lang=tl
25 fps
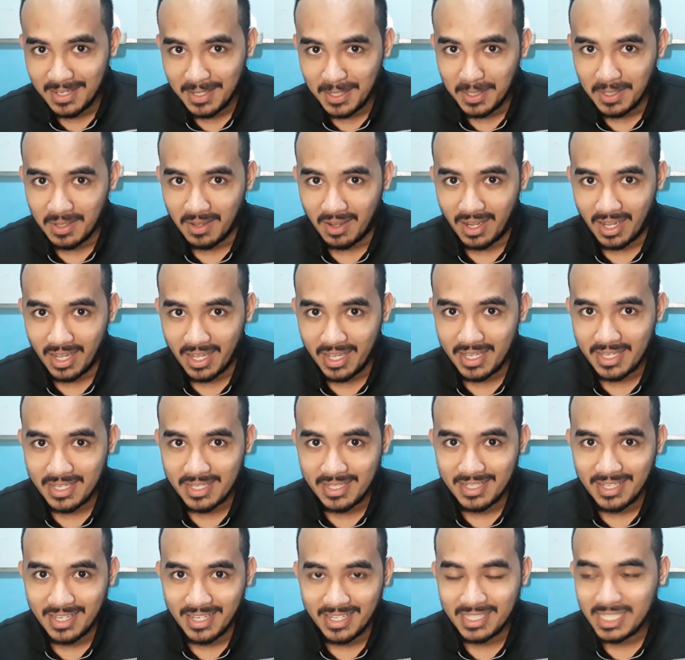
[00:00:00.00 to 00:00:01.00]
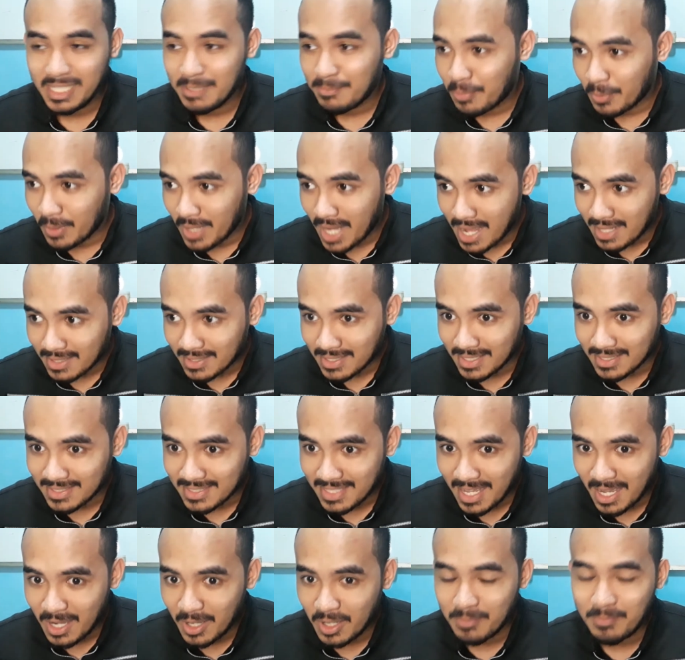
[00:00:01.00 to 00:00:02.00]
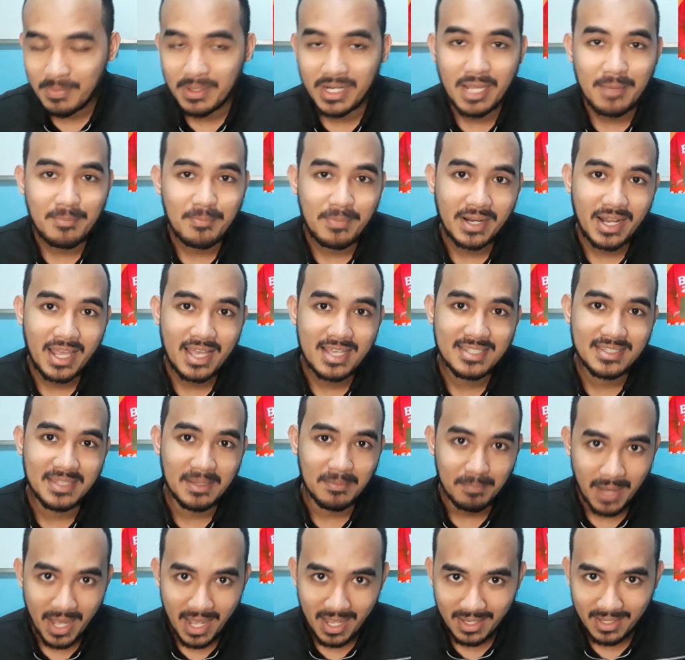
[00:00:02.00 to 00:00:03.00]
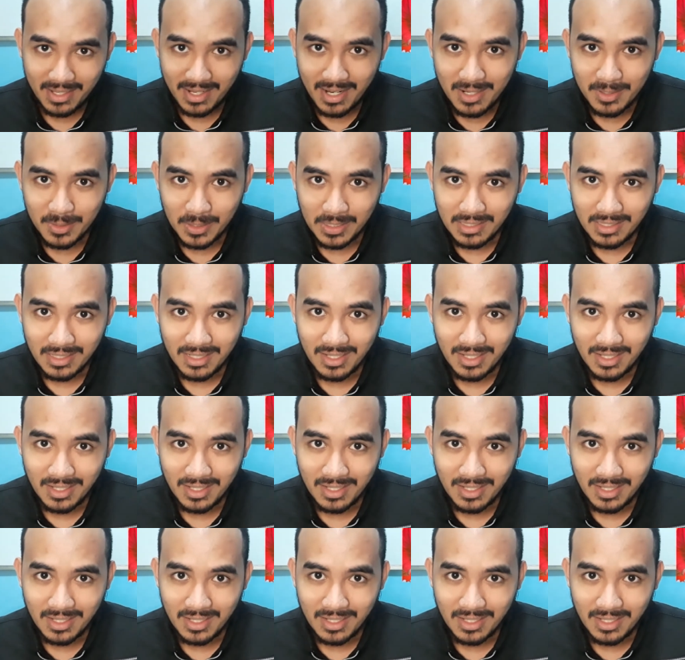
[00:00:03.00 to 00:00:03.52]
Okay? Hindi po lahat ng tao pare-parehas ng background.